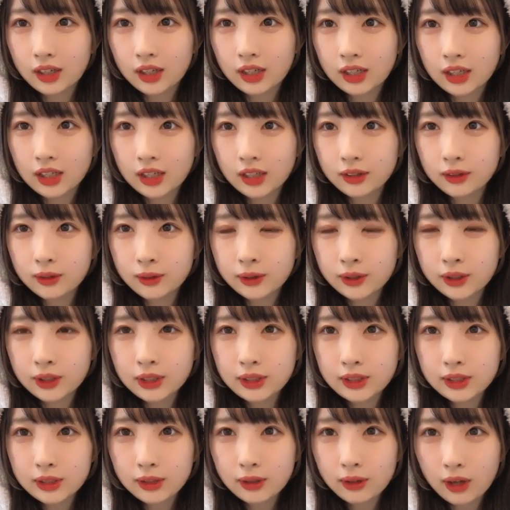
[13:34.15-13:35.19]
ありがとうゆ
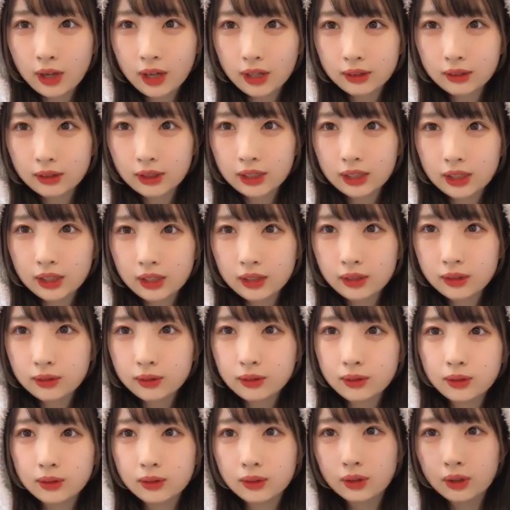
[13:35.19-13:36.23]
うちろうはたありが
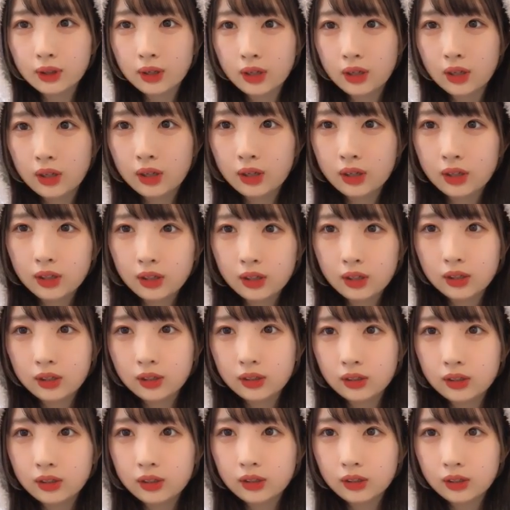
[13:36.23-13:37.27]
とう
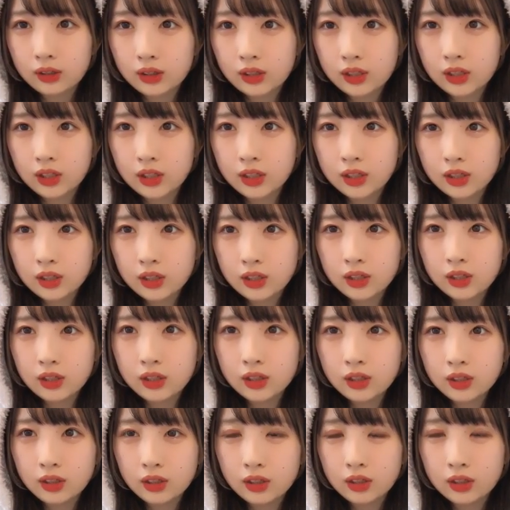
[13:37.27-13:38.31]

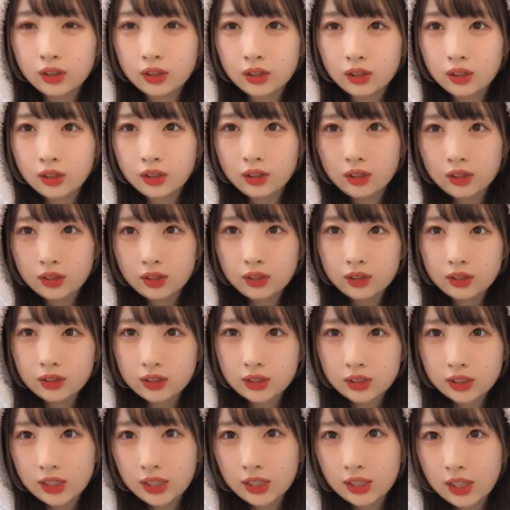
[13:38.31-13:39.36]
えー、好
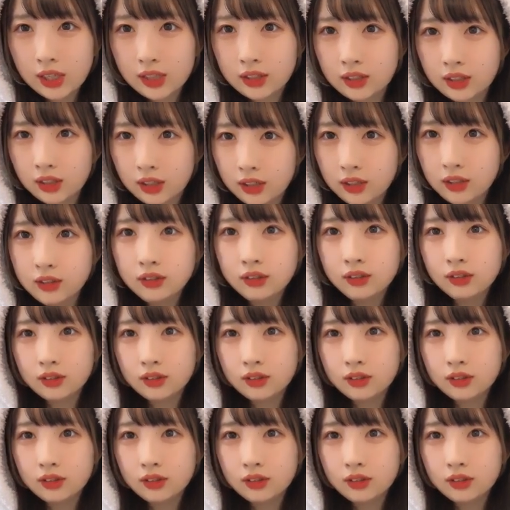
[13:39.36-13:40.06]
きなんだ